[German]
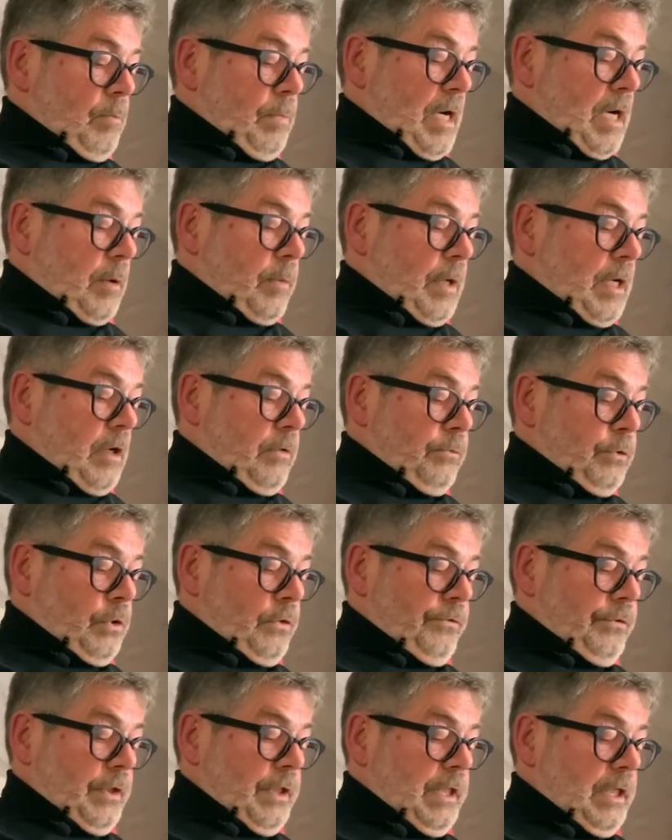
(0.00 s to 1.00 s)
Barbara
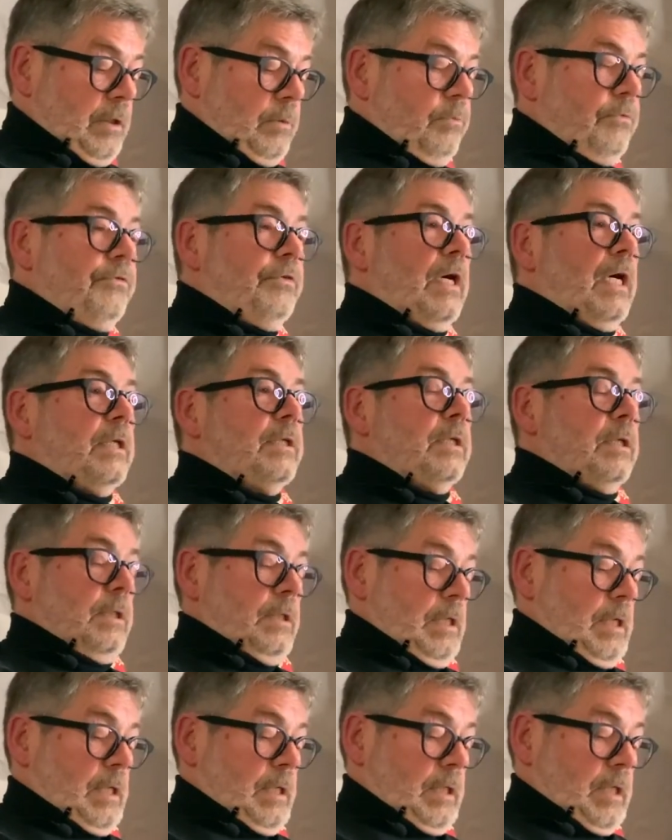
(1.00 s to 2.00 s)
wurde von ihrem
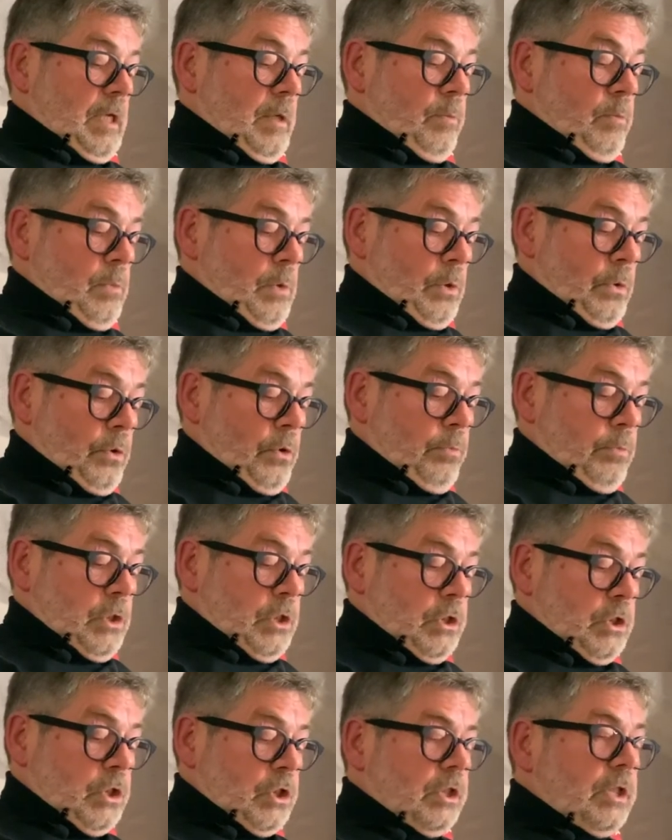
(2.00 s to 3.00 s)
Vater, dem
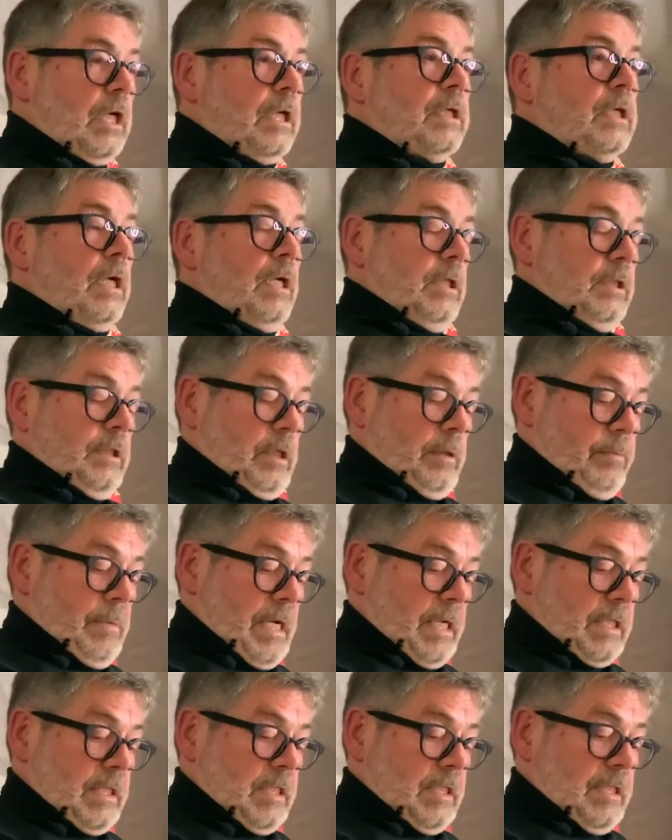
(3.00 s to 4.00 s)
römischen Statthalter
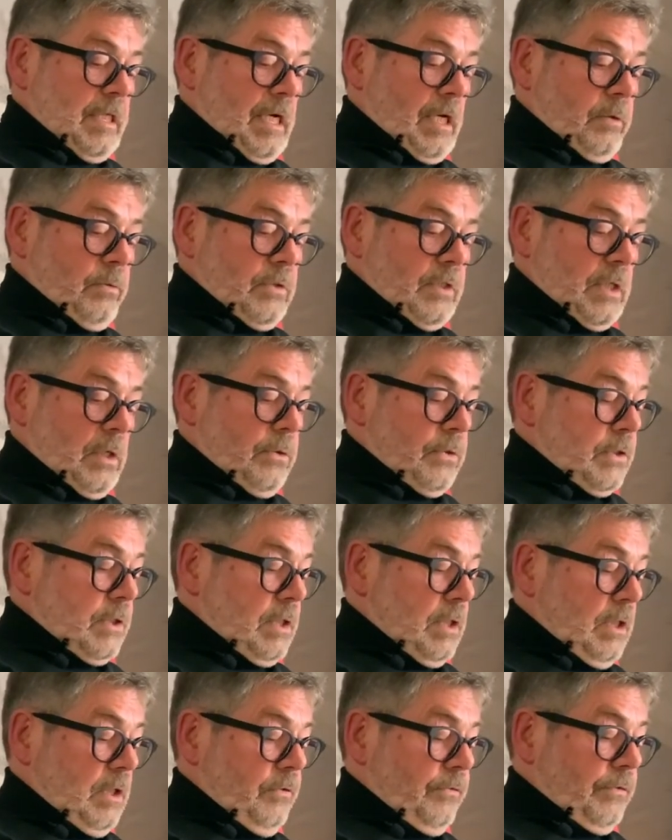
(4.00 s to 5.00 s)
Martianus,
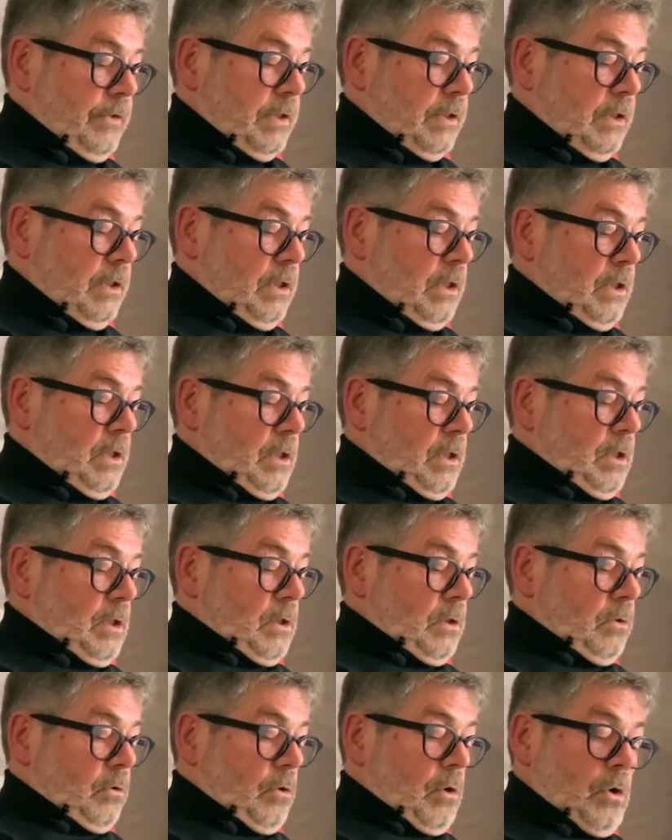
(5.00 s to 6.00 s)
ausgeliefert,
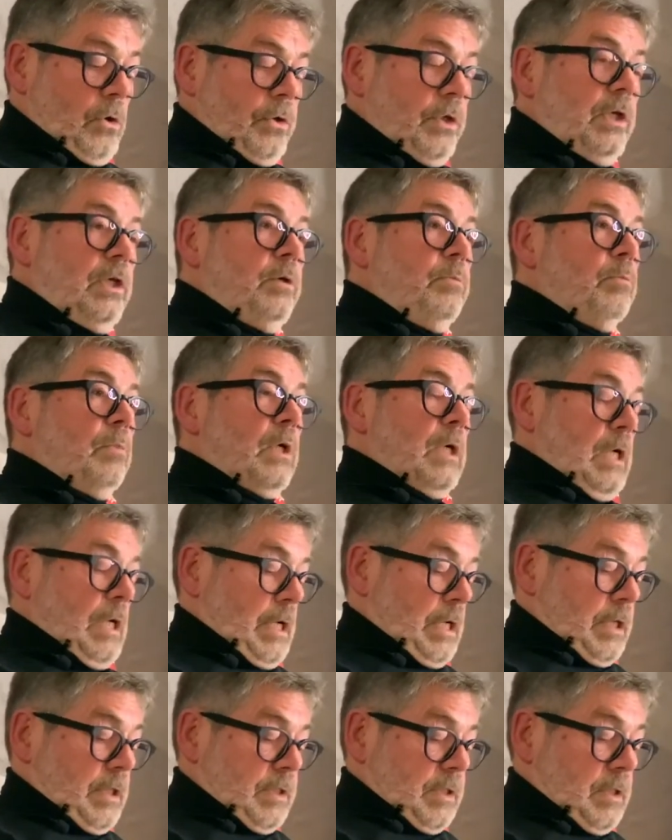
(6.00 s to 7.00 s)
doch auch ihm
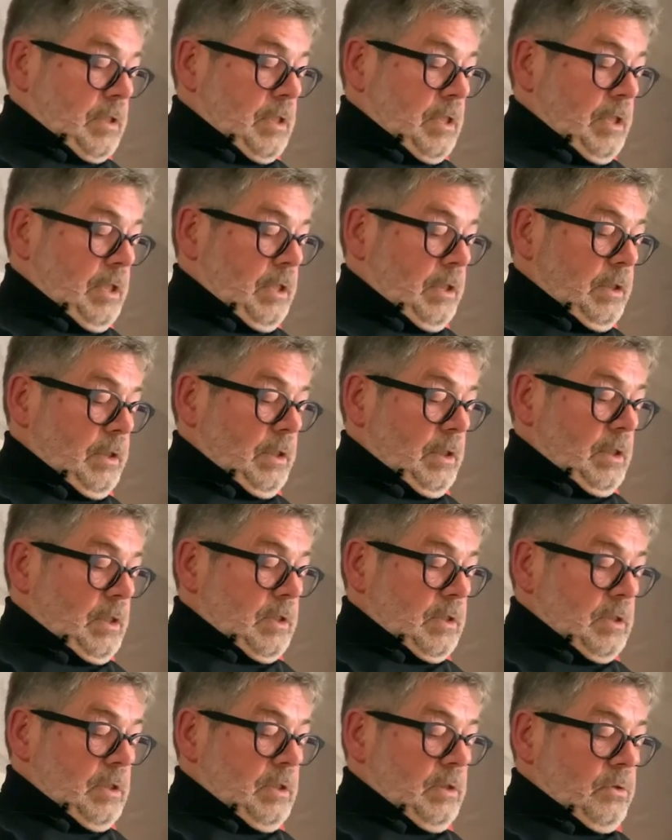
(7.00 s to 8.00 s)
gelang es nicht,
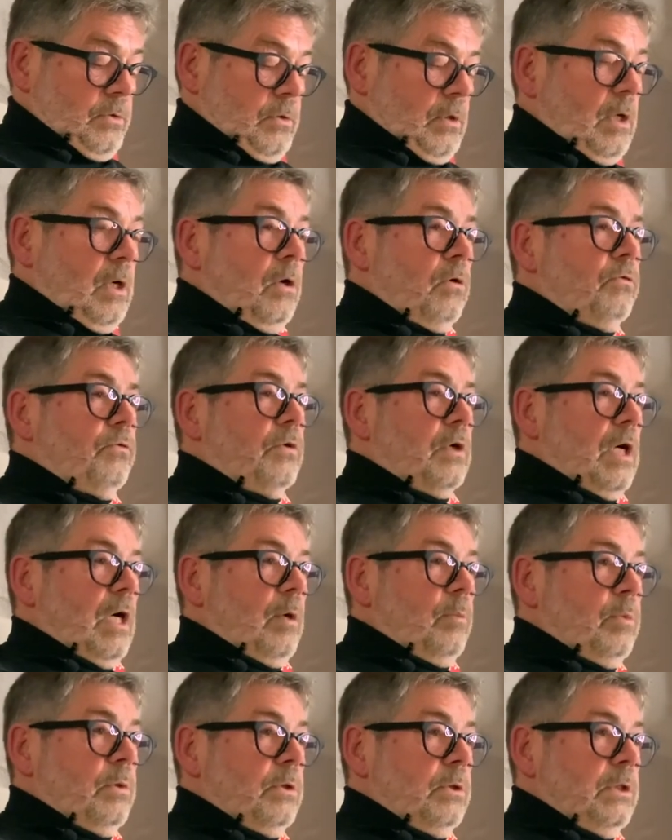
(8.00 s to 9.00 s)
sie zur
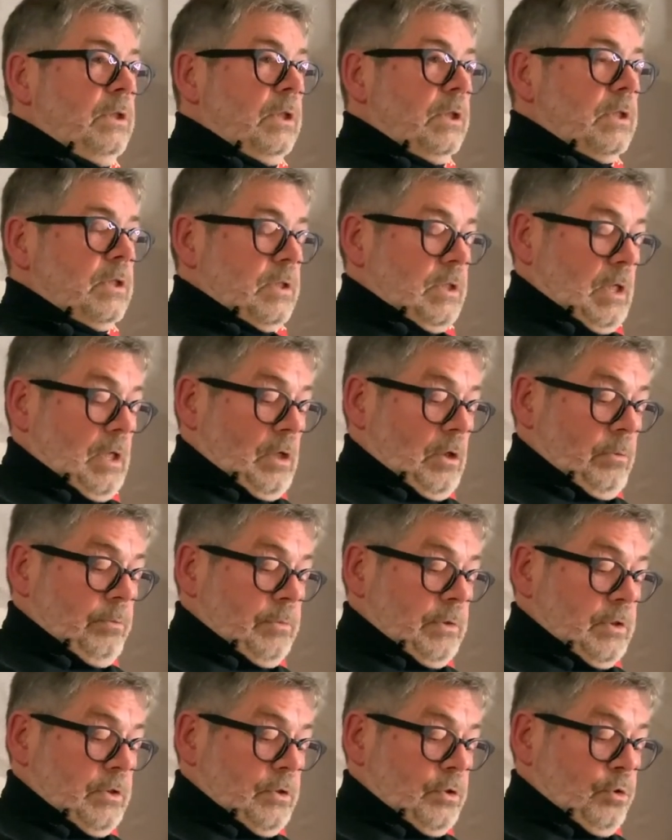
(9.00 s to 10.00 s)
Aufgabe ihres
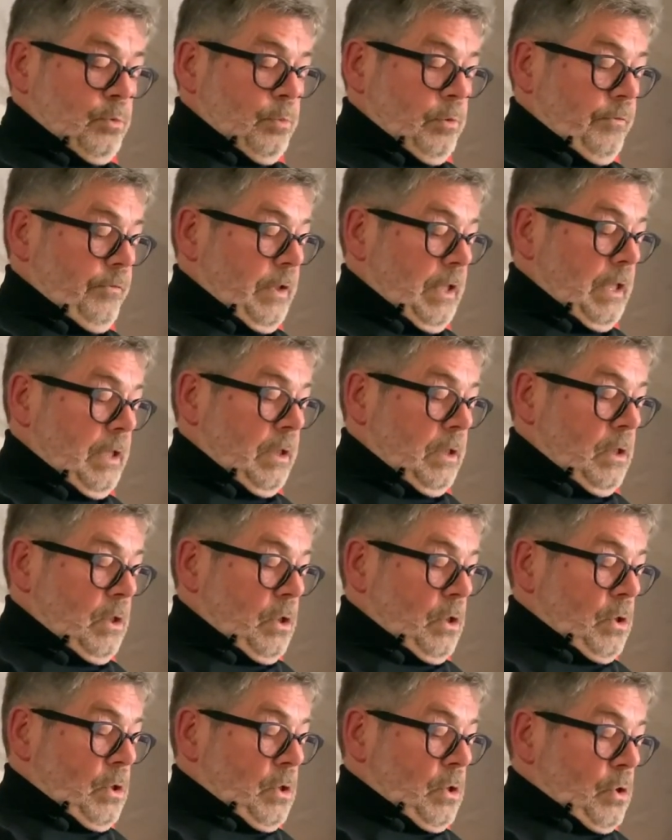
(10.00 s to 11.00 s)
Glaubens zu bewegen,
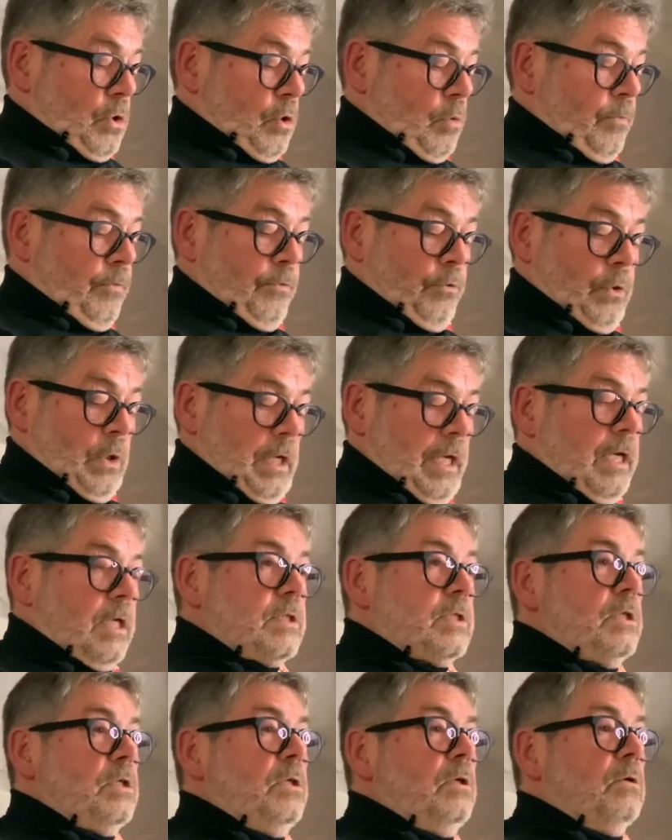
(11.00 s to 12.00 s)
obwohl
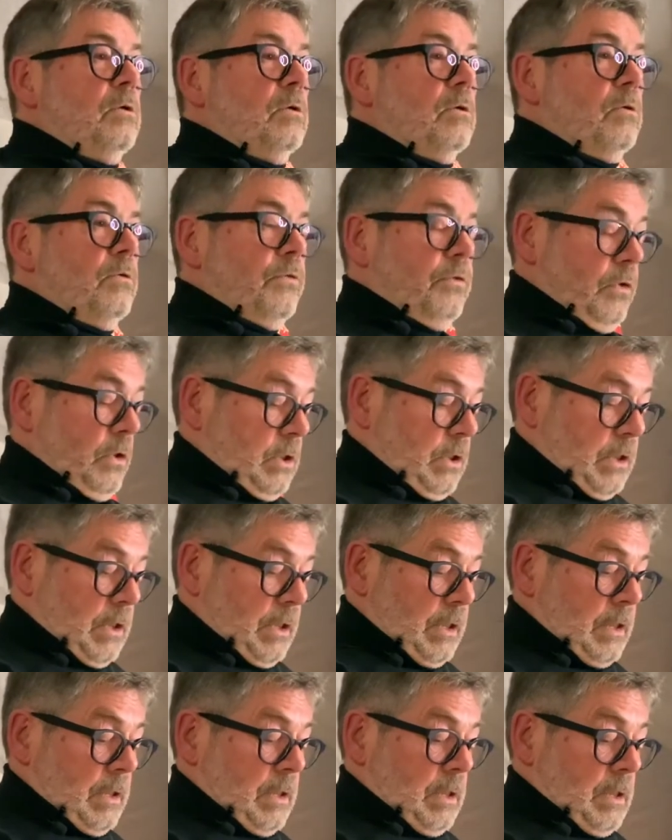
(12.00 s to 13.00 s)
er sie
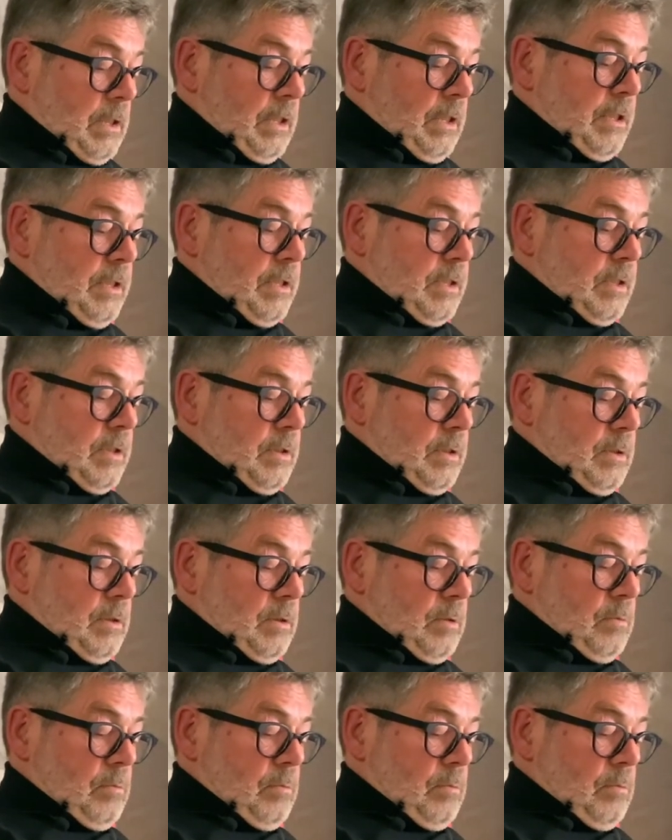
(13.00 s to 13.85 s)
foltern ließ.